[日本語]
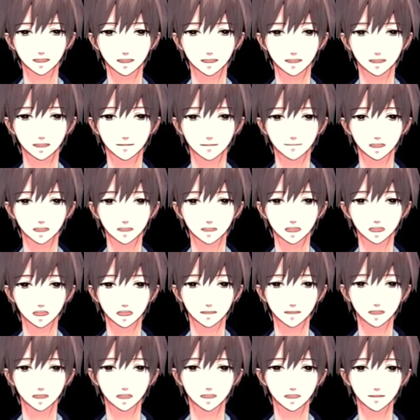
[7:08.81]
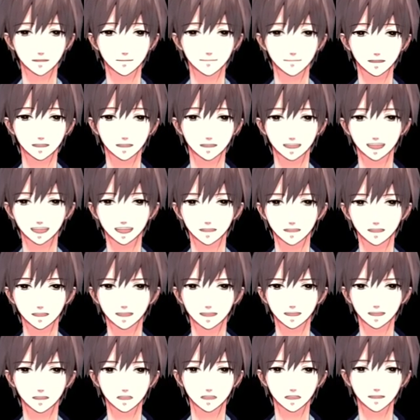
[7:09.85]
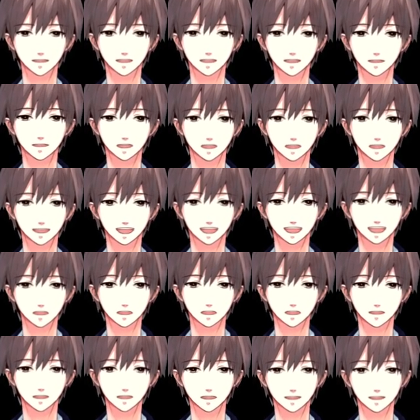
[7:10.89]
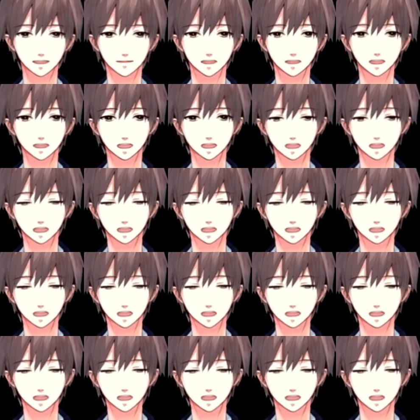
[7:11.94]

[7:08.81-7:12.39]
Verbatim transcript: 作れない部分がありますけど、えー、じゃあ